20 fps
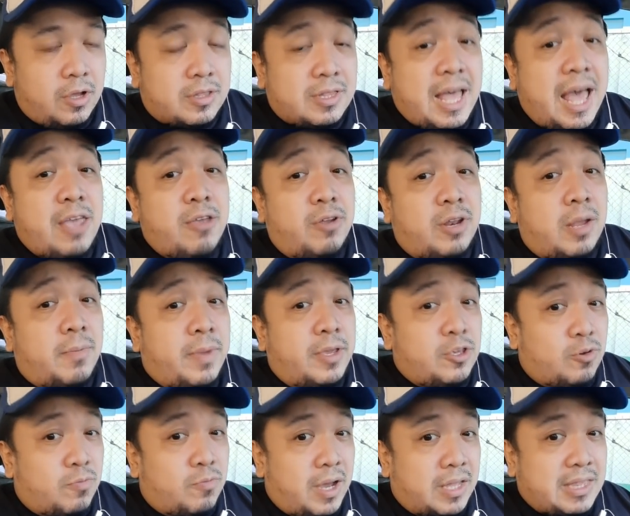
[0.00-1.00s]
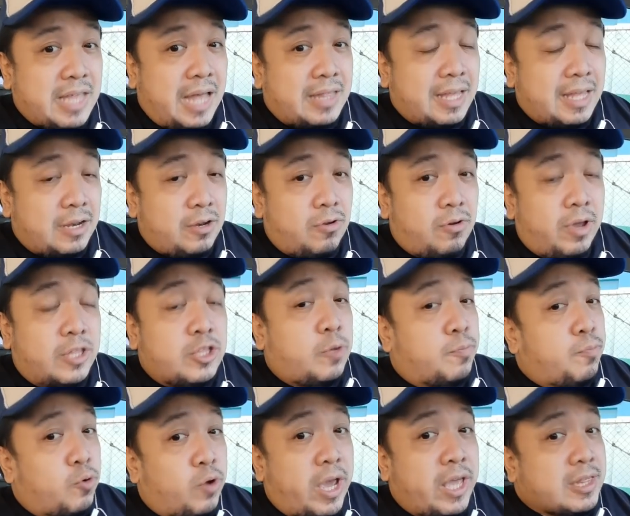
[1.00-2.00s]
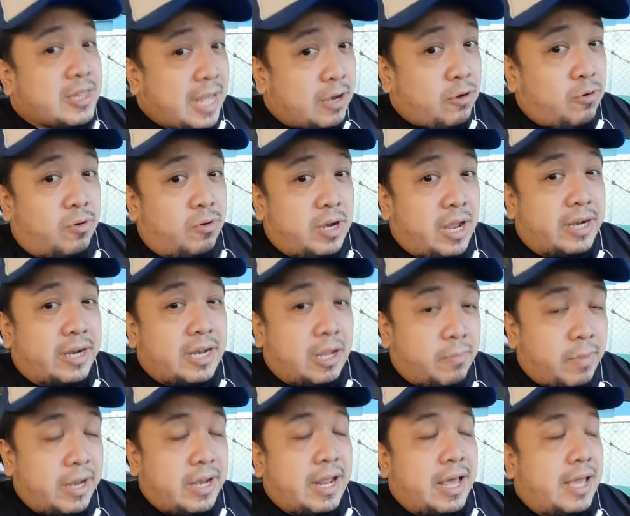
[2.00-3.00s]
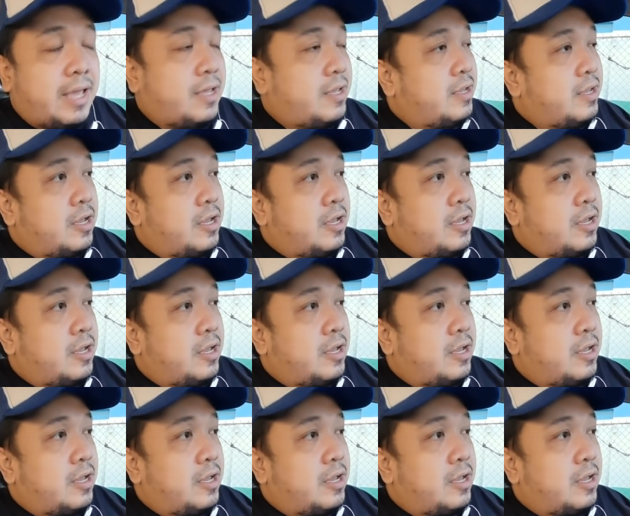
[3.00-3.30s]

tayo naman yung magtatanong. Ito po ay tanong lang naman ha. Ah.